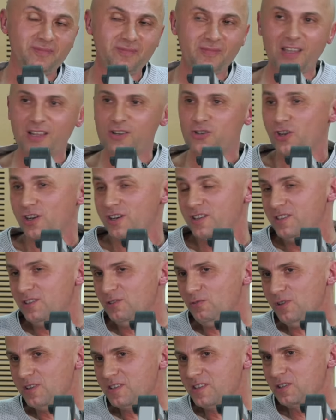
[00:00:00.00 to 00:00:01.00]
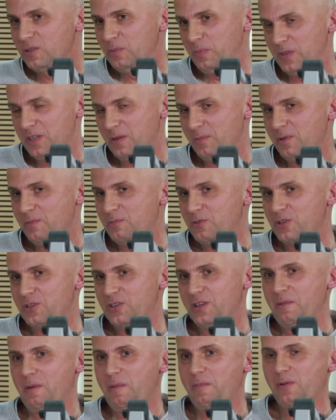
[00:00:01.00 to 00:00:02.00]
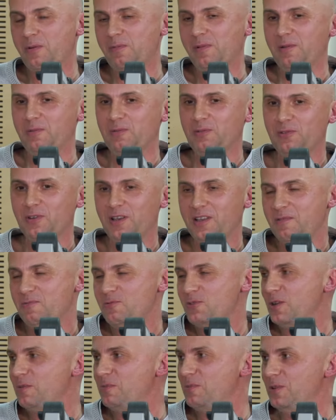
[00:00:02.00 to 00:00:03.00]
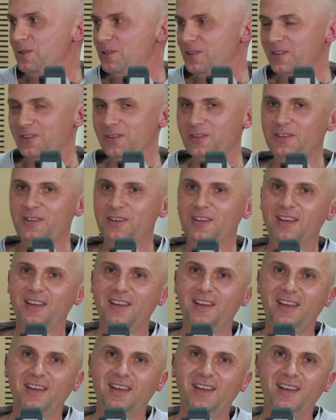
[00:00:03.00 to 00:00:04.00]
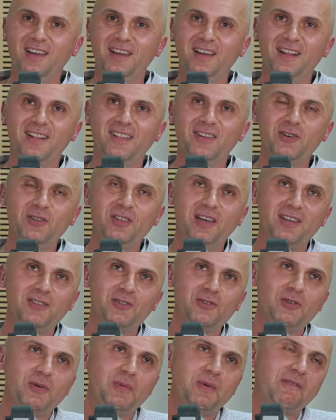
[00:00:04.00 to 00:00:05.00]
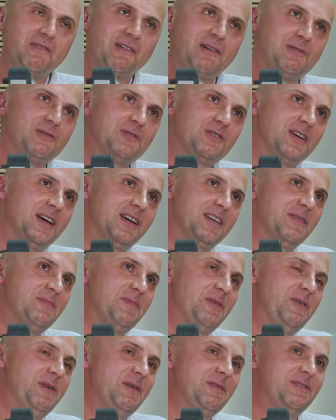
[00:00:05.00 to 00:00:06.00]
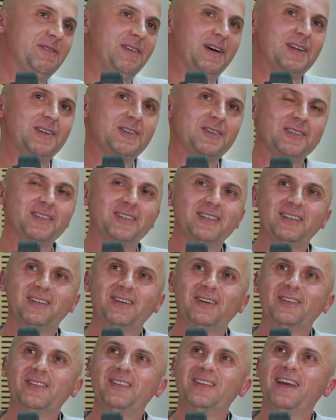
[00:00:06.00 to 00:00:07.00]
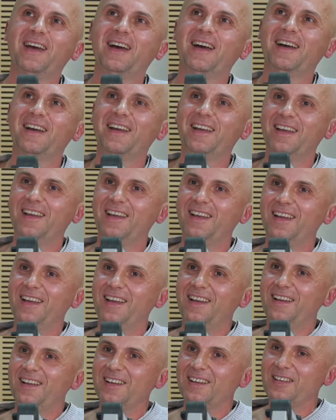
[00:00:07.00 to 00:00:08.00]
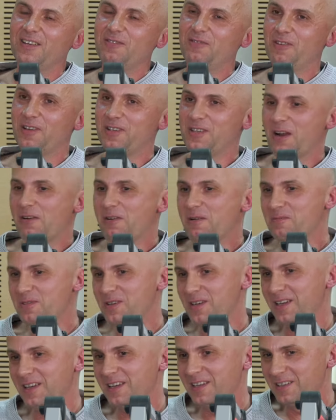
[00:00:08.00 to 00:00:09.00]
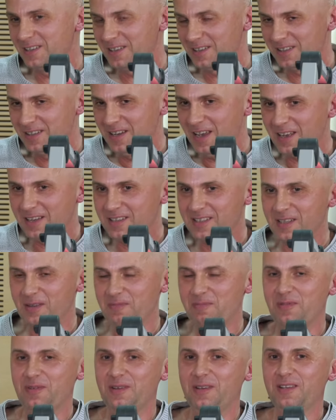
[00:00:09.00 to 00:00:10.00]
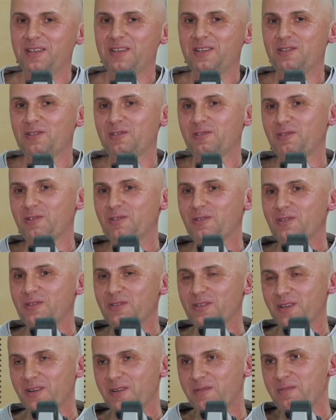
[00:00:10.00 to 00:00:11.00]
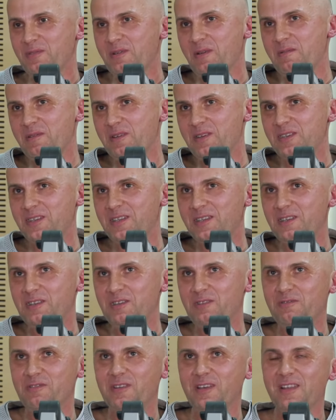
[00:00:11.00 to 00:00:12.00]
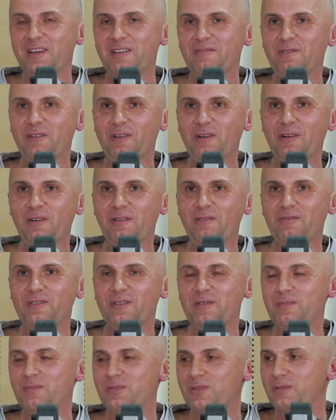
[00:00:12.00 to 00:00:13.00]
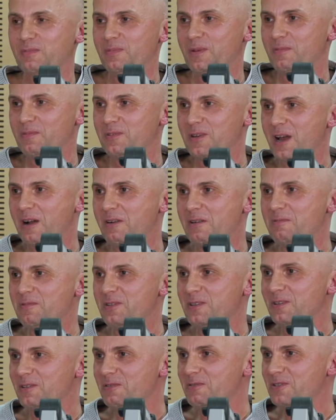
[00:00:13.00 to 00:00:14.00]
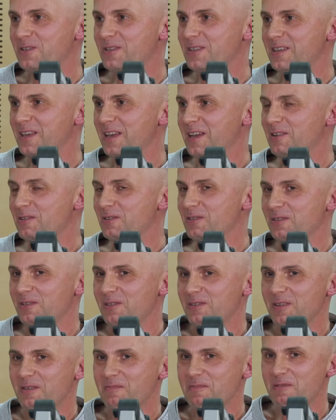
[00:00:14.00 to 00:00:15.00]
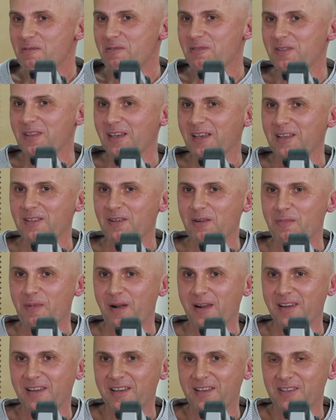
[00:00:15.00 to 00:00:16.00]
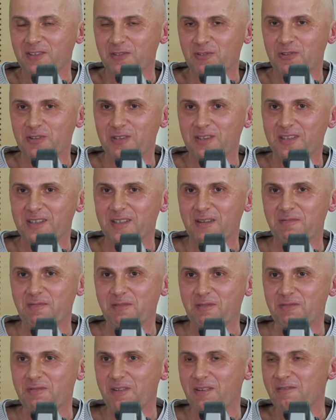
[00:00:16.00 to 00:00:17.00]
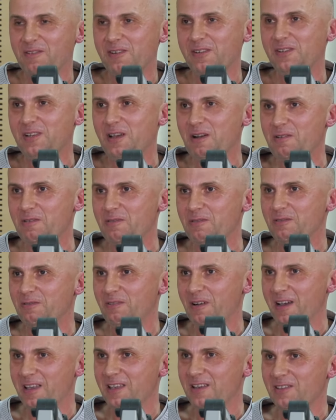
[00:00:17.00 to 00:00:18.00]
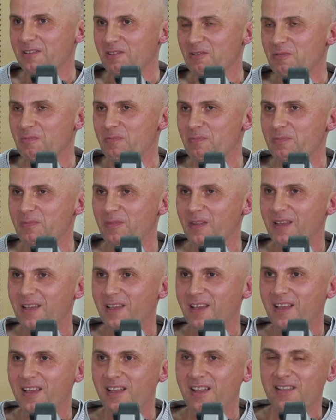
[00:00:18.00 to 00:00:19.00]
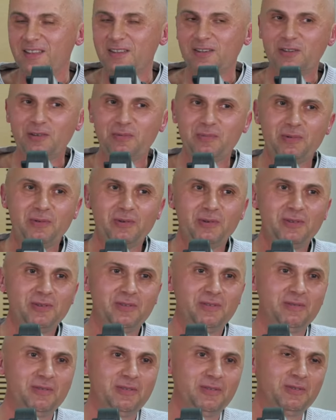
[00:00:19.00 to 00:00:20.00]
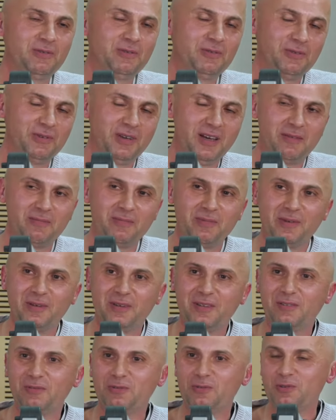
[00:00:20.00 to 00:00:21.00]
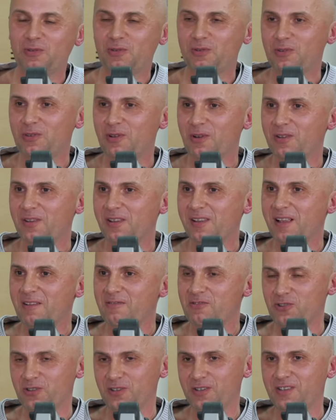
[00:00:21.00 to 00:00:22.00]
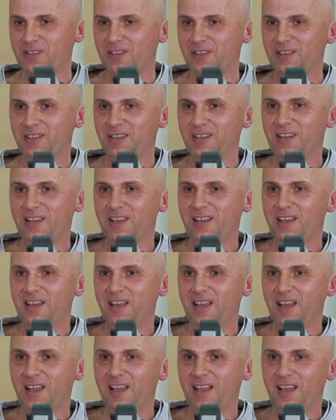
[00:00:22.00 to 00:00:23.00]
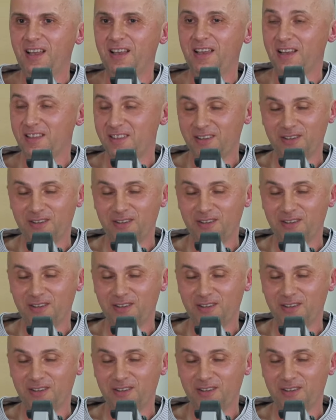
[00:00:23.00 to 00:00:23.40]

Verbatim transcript: że rezygnuję z tego picia, bo przecież nie mam problemu, to ja nie muszę pić. No i no i tak to się objawiało, że jak nie piłem 2-3 tygodnie i wiedziałem, że nie chcę pić, no to się robiłem jakiś taki dziwnie nerwowy, przypieprzałem się do wszystkiego. No nie było to takie normalne i to życie ze mną nie wyglądało fajnie, tylko, tylko było to jakby utrudnione dla wszystkich. Ja tego